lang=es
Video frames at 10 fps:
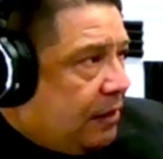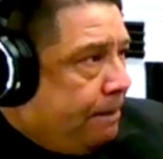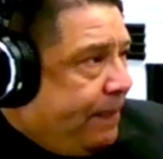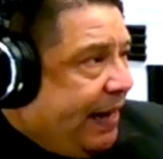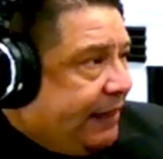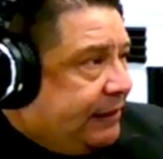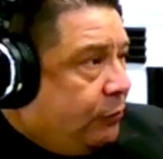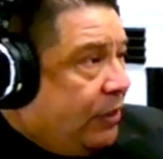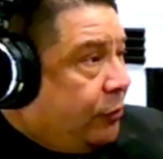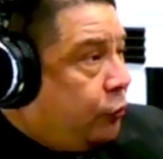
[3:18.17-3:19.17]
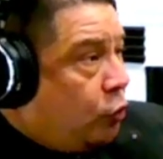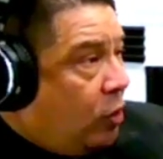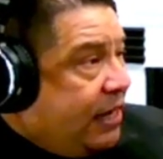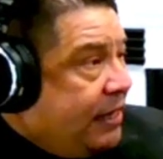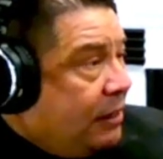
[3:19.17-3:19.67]
para que esté cuidando. No
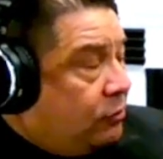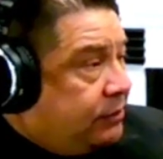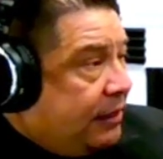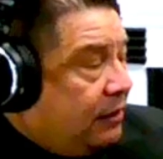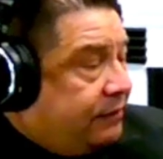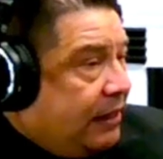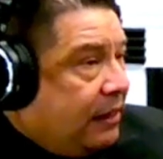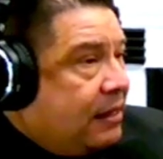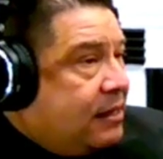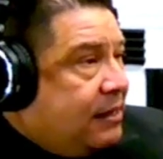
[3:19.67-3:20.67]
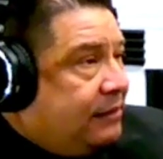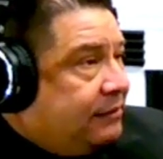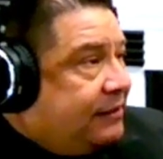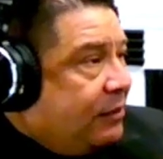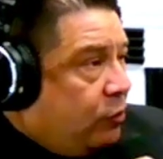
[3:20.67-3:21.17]
que del,
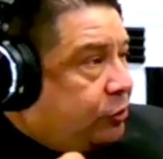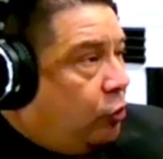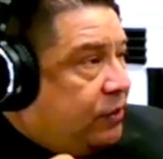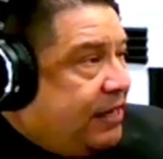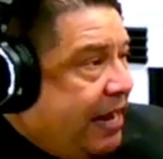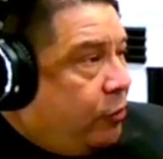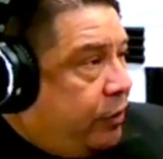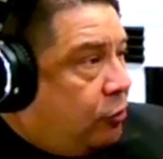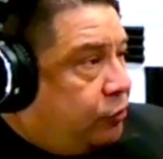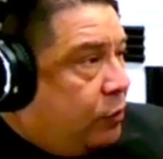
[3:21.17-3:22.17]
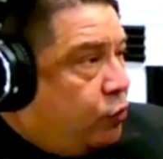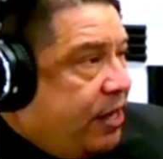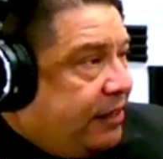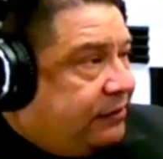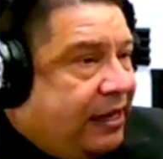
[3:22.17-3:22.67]
de nuestro dinero de
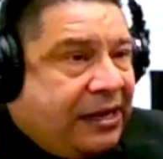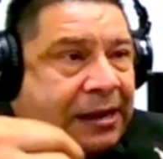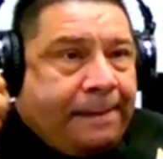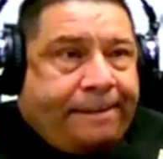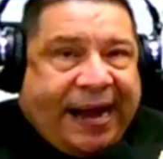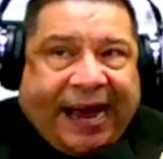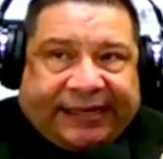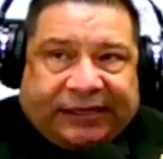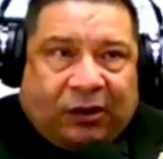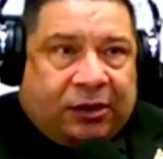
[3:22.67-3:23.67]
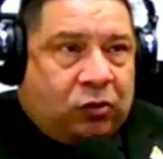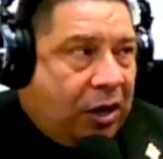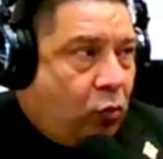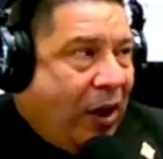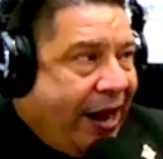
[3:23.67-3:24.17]
contribuyente pagárselo al,
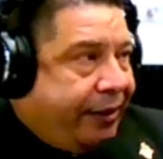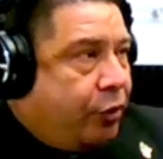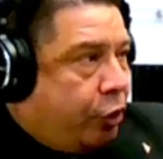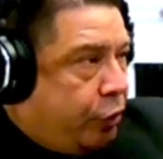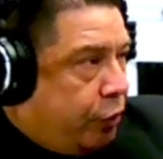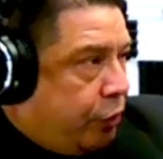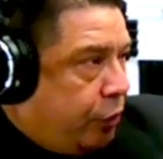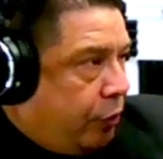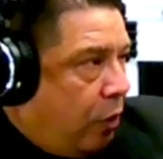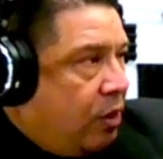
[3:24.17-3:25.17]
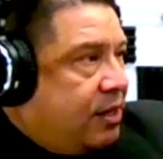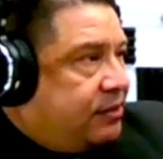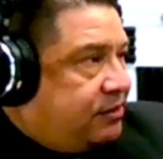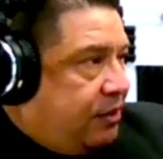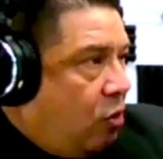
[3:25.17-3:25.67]
lugar. No, no, no, no, no, no.
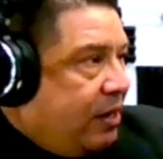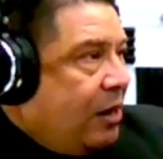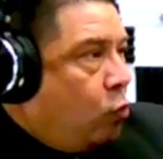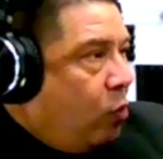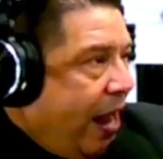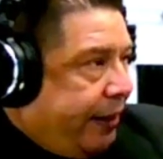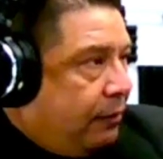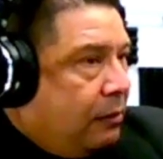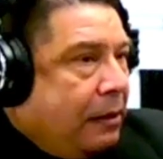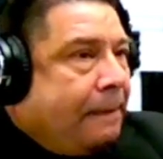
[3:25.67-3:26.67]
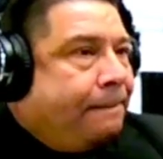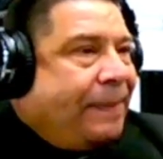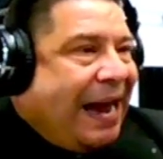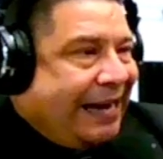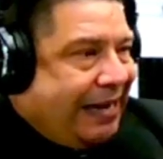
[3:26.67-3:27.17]
Sino que el lugar
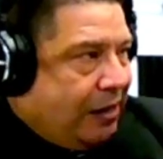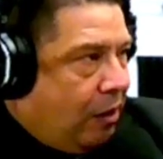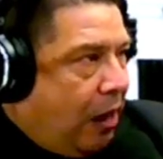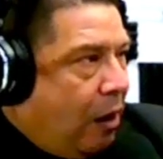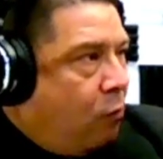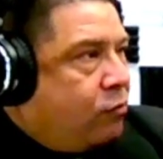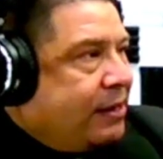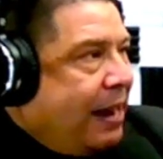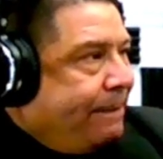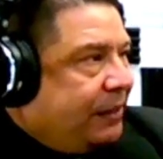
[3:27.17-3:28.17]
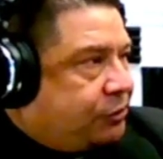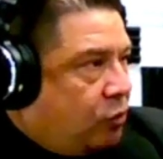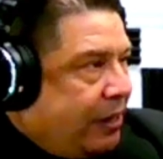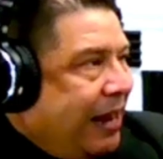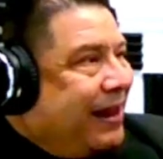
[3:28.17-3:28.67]
pague a una
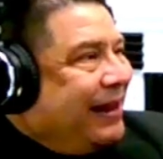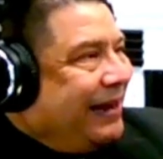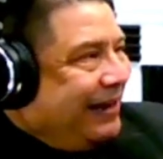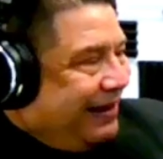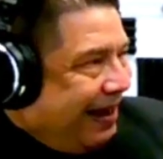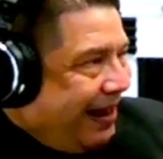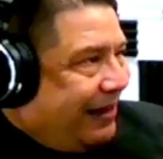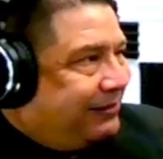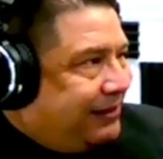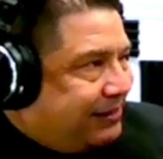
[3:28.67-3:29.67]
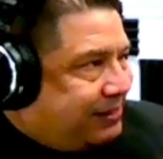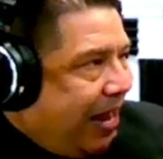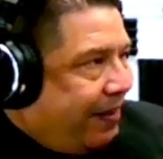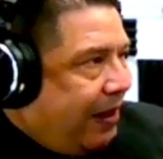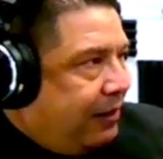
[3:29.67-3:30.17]
persona
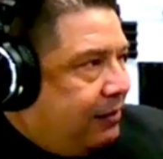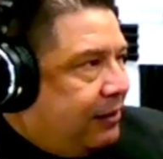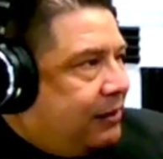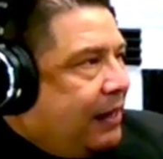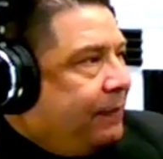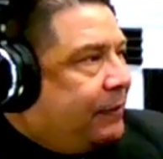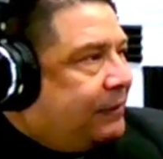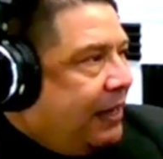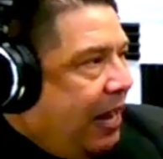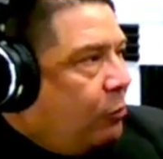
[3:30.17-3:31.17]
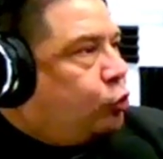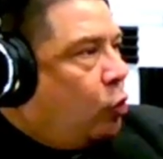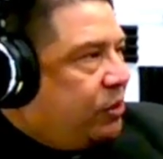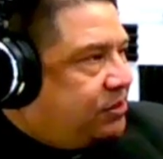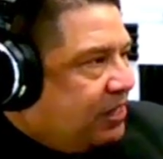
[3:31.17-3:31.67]
garantizada que esté
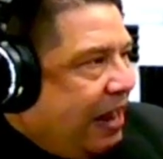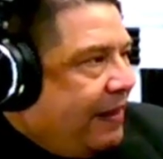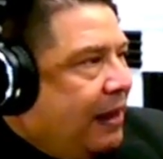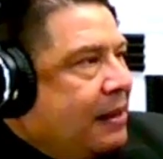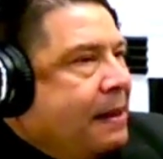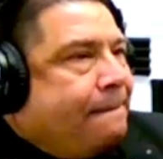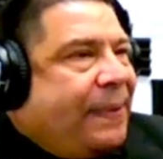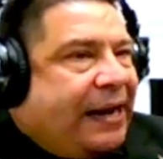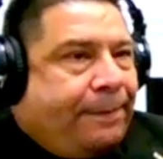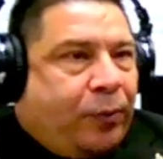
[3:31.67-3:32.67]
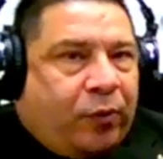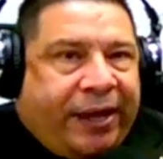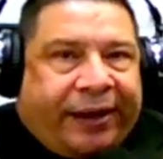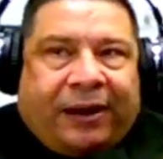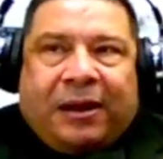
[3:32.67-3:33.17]
autorizada para
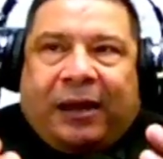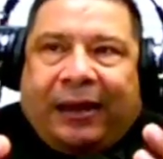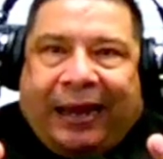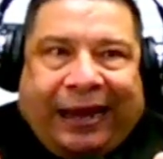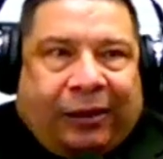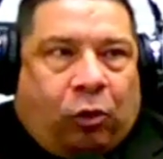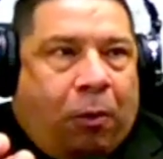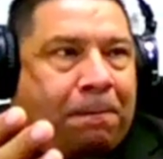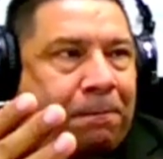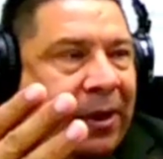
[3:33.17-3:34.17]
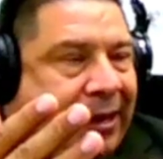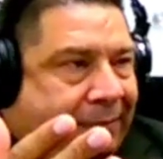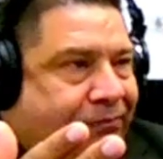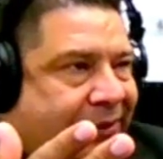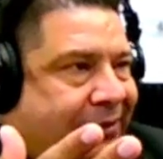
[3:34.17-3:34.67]
poder eh, eh,
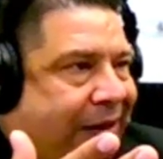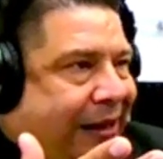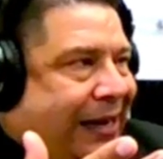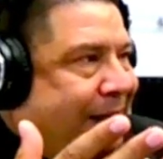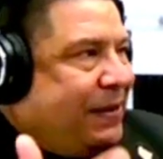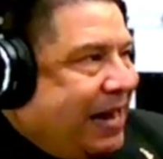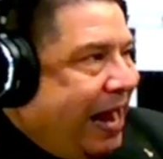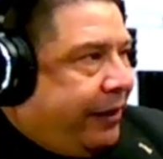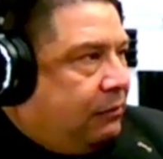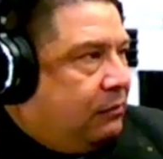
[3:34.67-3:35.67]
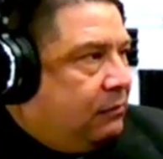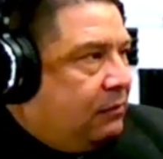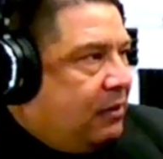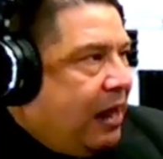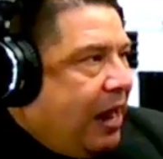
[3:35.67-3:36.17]
eliminar
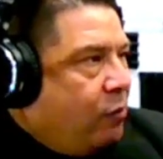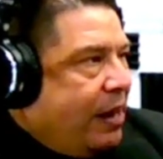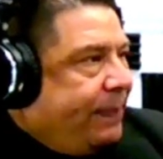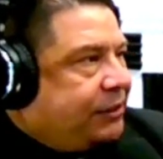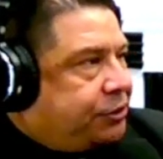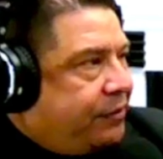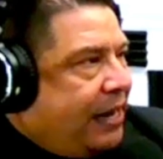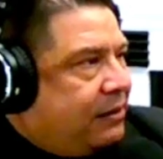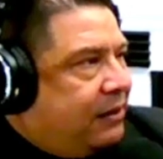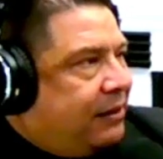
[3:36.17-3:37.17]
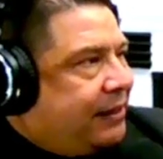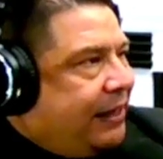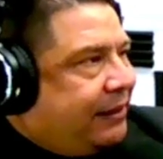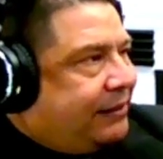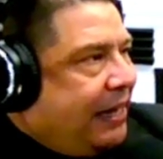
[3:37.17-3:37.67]
a una persona que
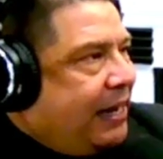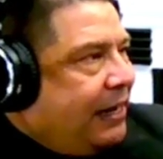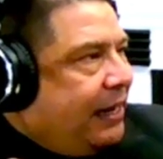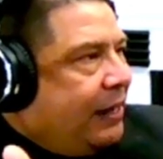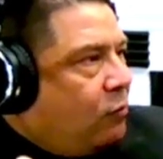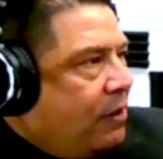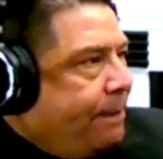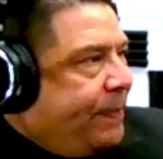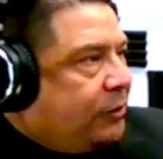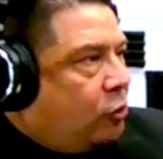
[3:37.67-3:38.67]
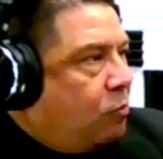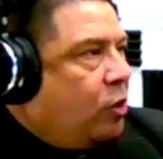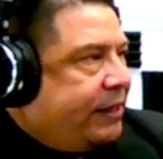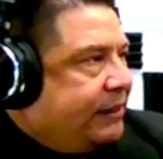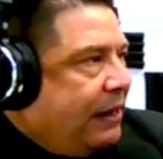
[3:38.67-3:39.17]
esté en un aspecto como lo
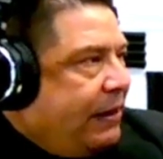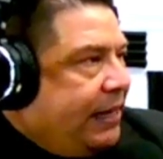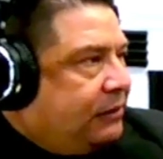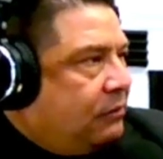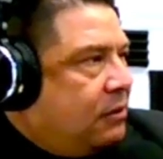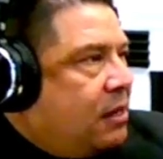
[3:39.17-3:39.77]
que estaba esto.